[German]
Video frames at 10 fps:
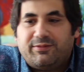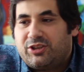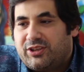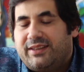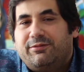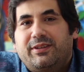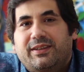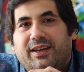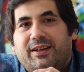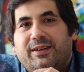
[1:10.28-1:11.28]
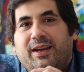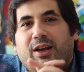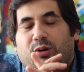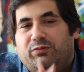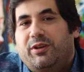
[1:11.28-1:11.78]
etwas stattfinden kann
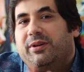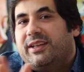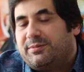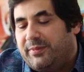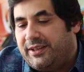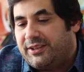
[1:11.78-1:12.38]
und wie man es